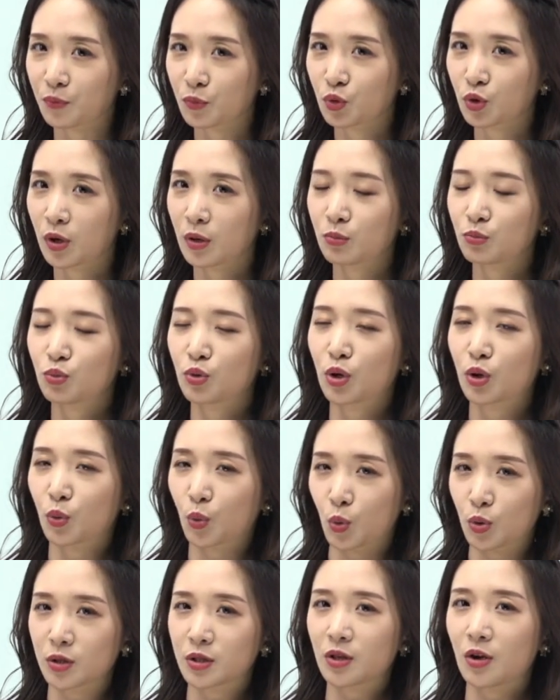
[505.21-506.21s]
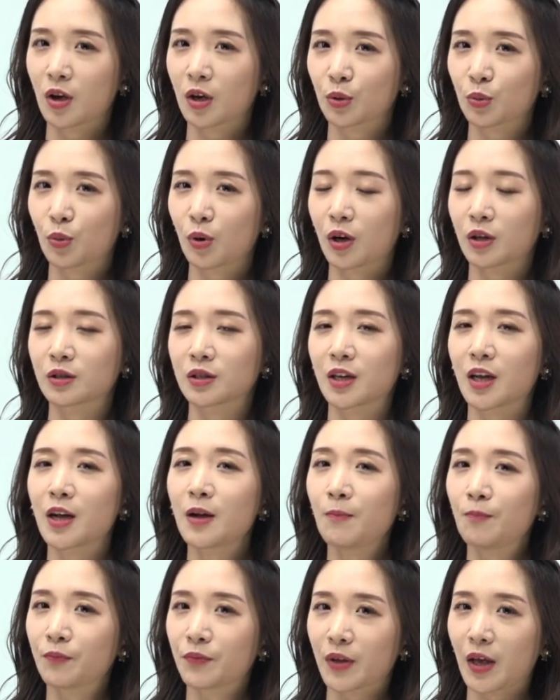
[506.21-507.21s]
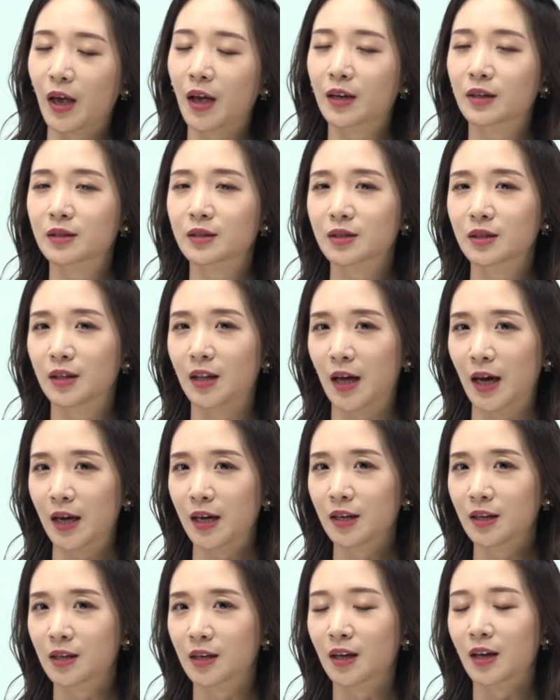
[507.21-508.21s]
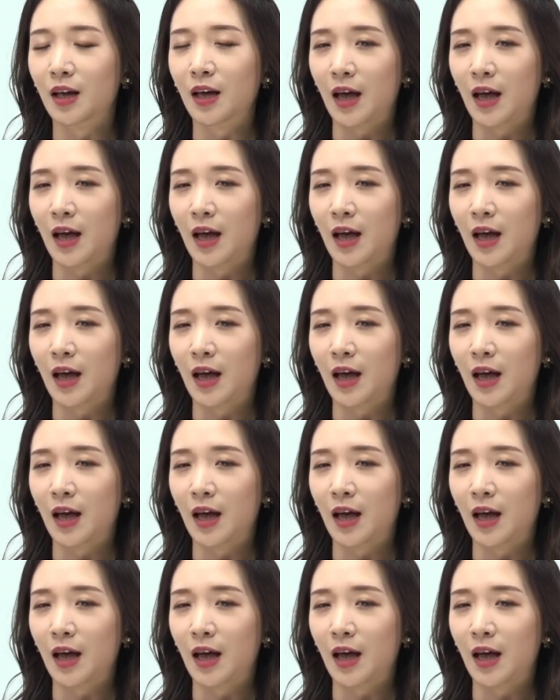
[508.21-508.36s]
무엇무엇으로서 행동하느냐, act like,